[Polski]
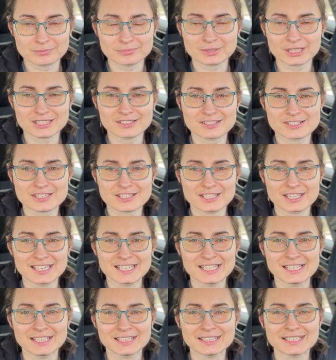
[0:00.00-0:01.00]
Praktycznie
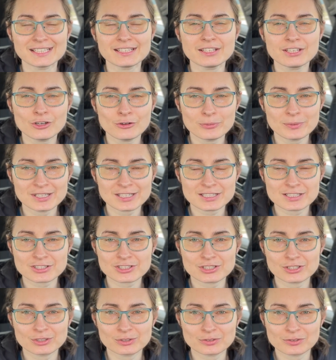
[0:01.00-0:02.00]
na nieomal
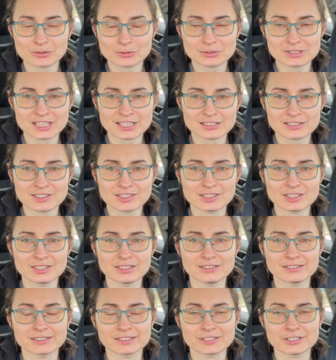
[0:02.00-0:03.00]
każdej konsultacji,
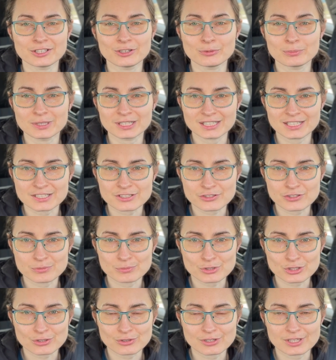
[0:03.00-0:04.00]
na nieomal każdym
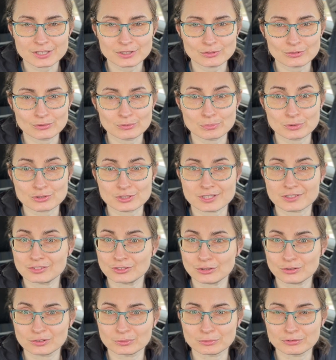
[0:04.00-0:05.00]
szkoleniu, podczas
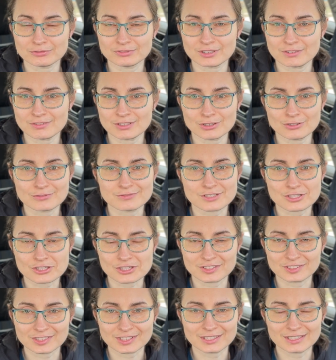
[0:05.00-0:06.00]
rozmów, nawet
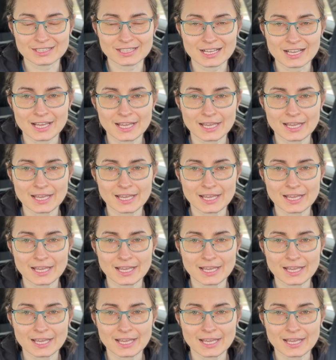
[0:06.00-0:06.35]
towarzyskich.